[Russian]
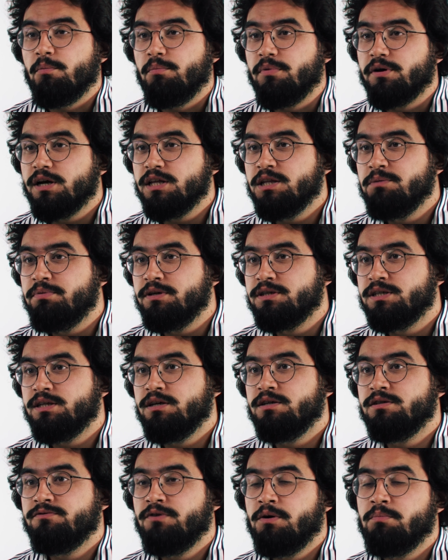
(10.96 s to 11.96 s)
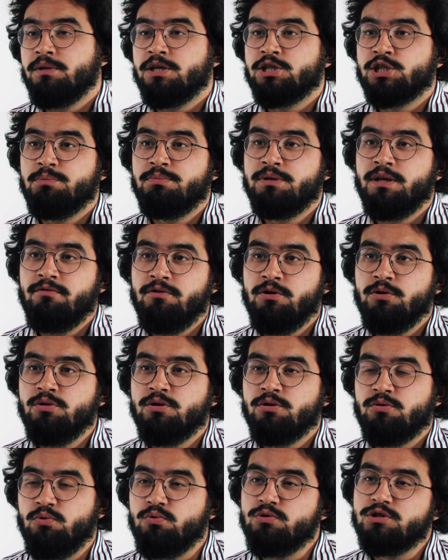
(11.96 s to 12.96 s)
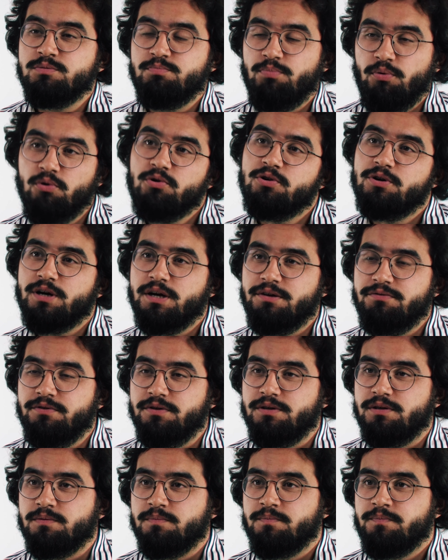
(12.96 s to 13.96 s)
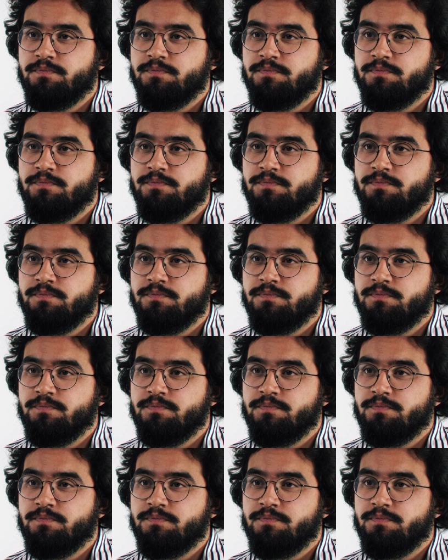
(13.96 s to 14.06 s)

Мы рады представить вам наш обновленный курс по графике.